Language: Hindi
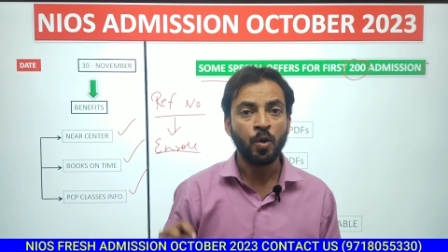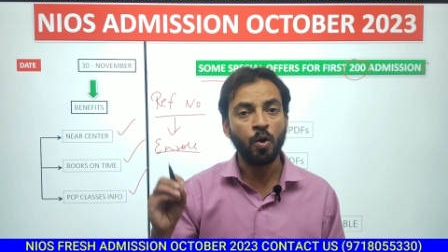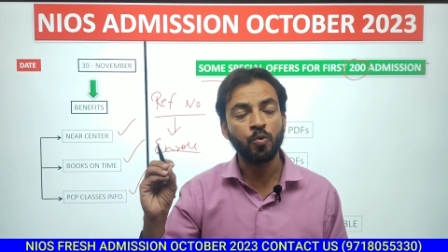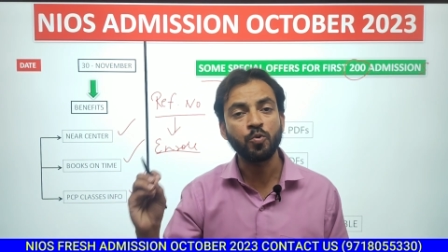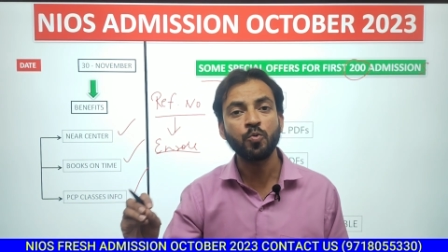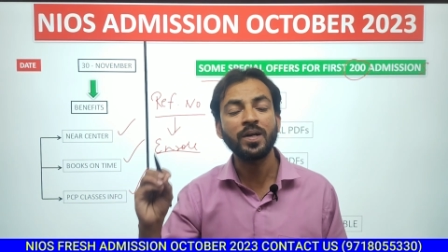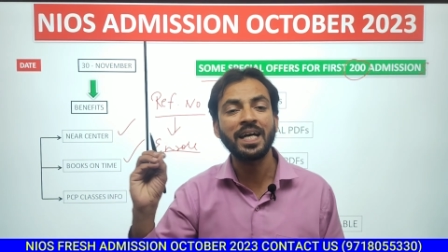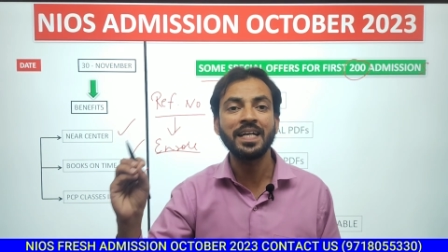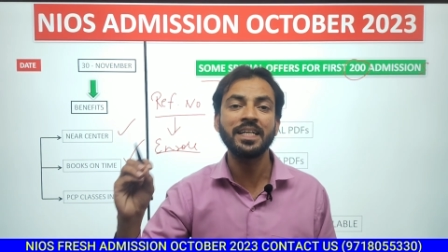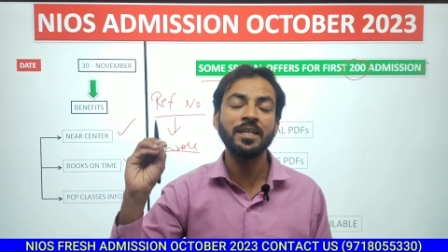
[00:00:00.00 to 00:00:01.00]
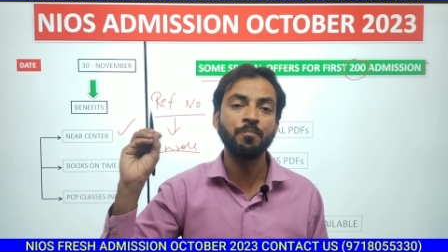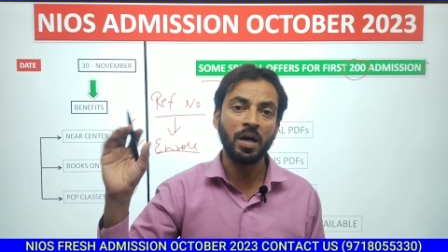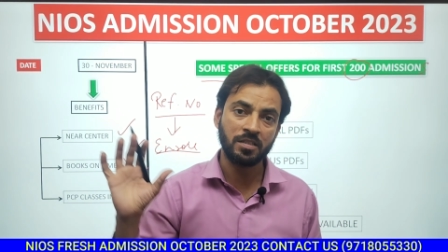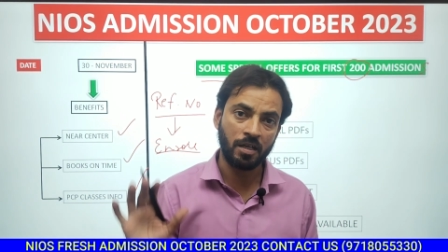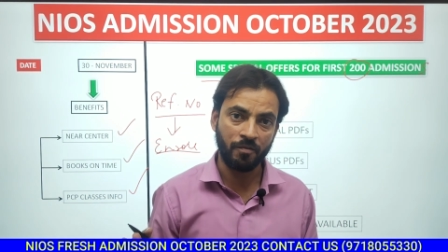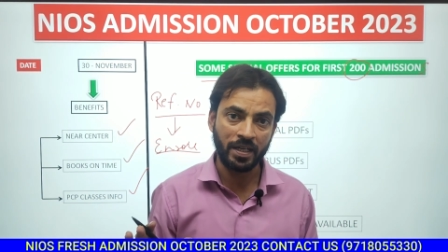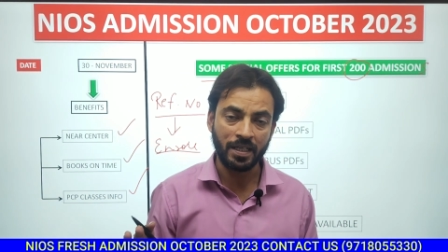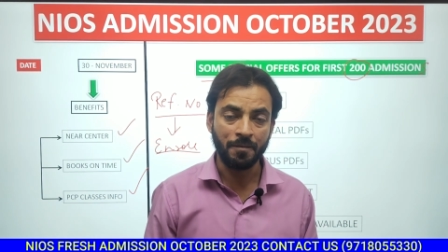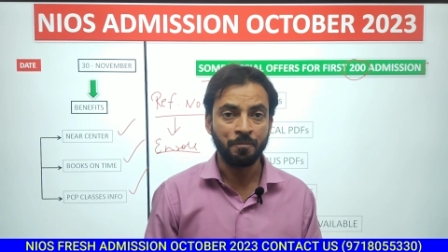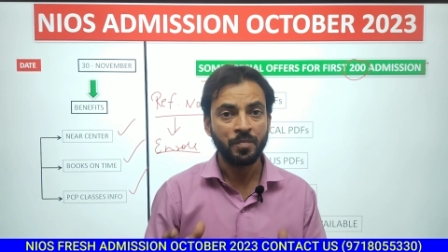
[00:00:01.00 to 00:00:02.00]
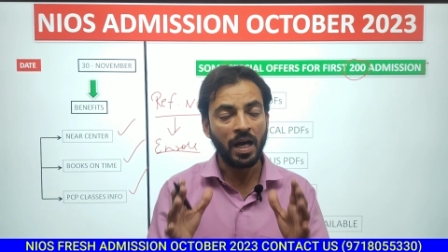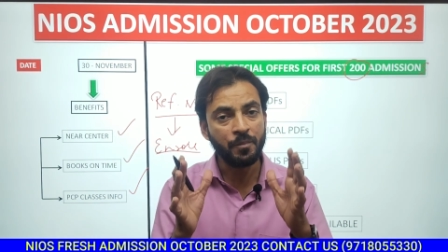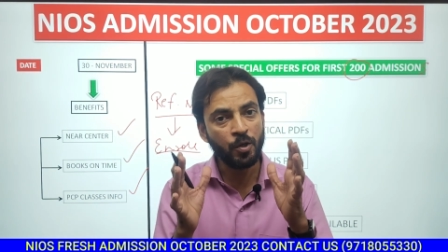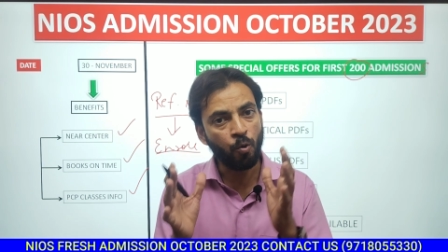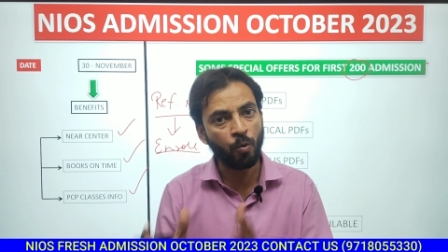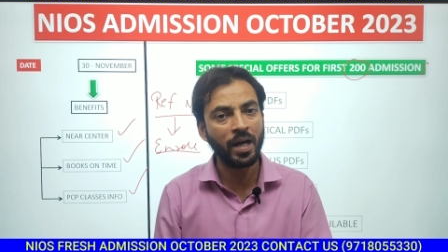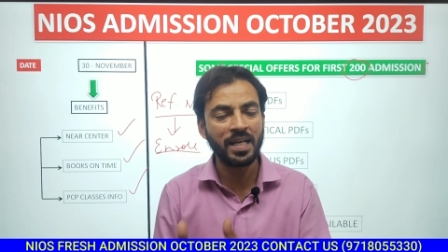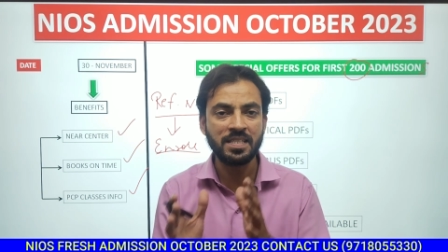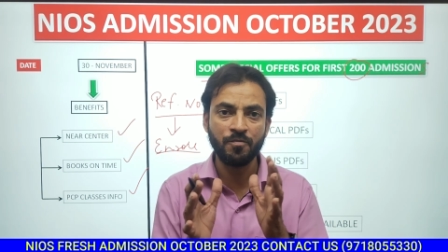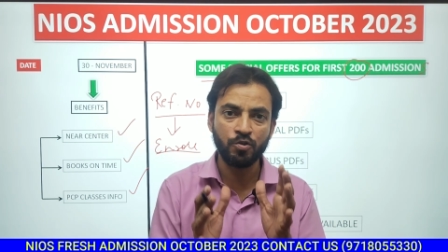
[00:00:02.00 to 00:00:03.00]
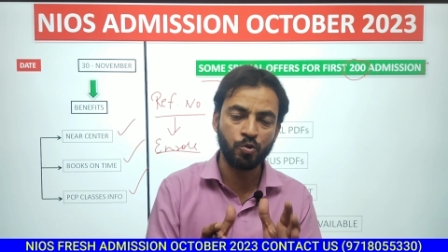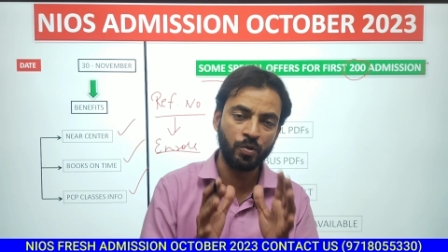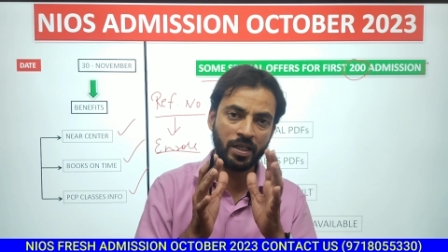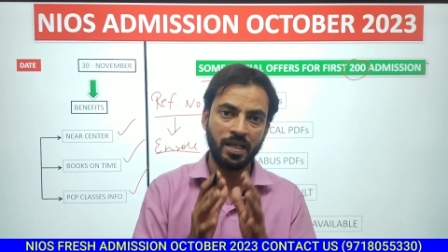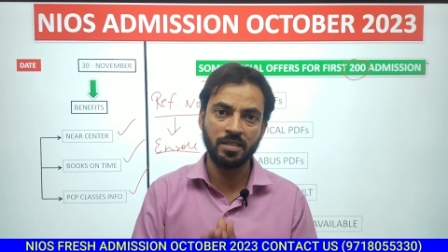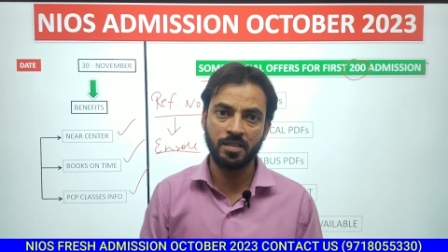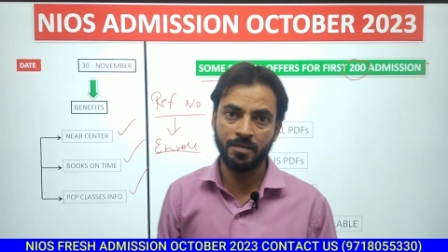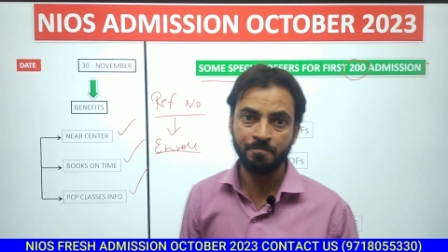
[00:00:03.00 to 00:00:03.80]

और उनको गारंटीड पास करवाएंगे अब ये होगा कैसे वो सुनिए ध्यान से